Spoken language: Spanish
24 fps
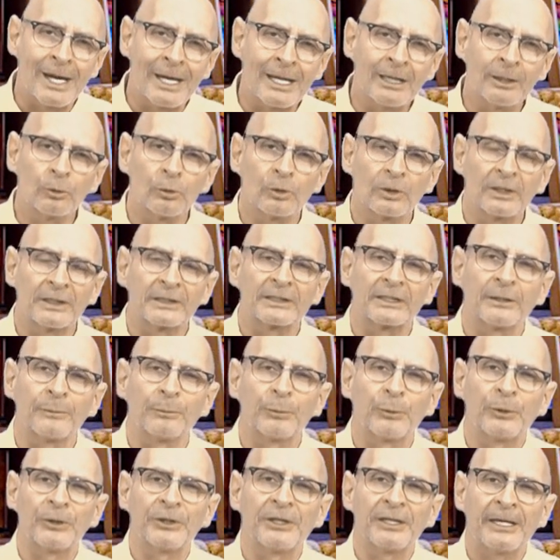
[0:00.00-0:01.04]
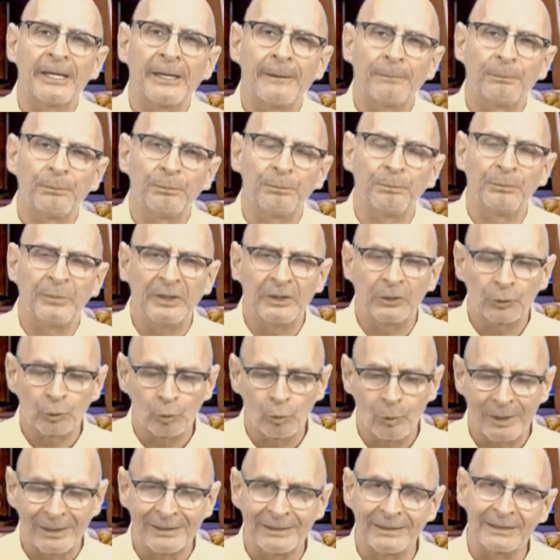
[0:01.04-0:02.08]
o algo que se pueda
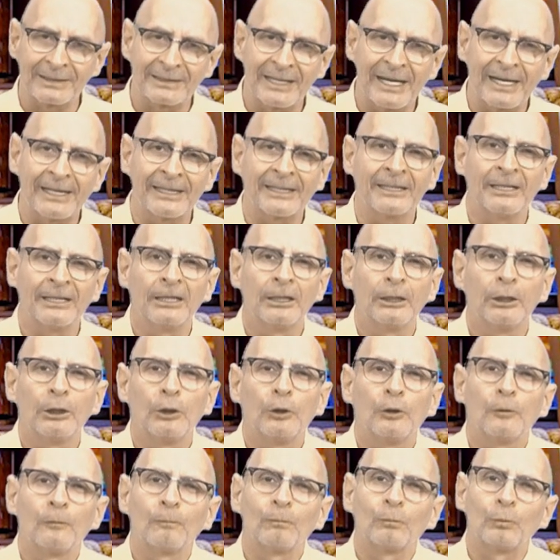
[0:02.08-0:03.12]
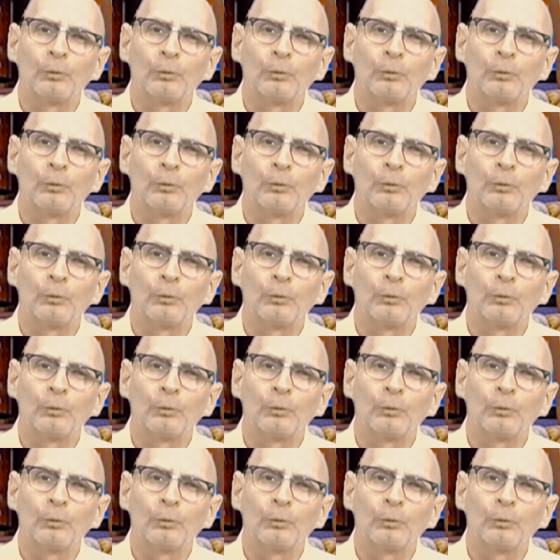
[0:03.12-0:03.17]
visualizar